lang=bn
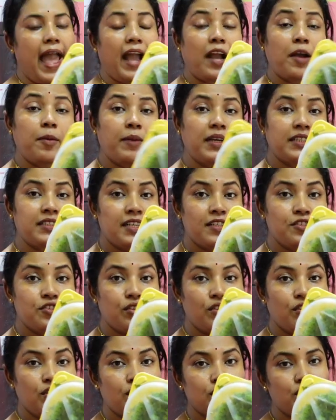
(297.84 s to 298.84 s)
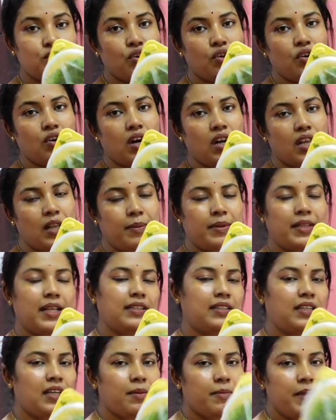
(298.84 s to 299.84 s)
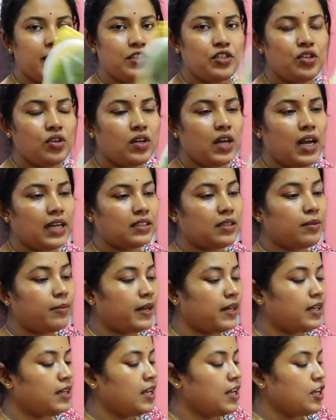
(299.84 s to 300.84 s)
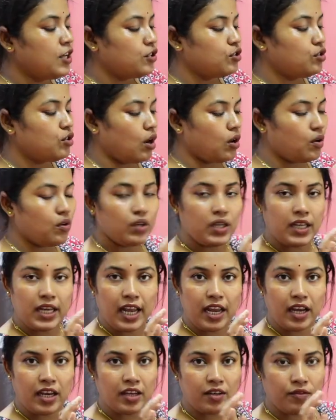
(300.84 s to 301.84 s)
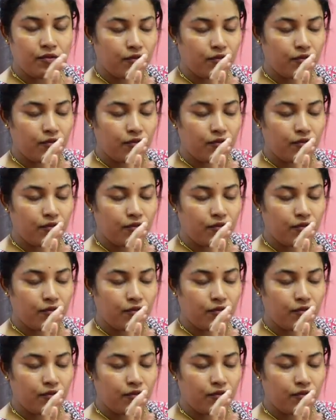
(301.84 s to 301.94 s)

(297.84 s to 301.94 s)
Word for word: এক মাসের জন্য স্টোর করা যাবে তার থেকে বেশিও রাখতে পারেন যখনই এই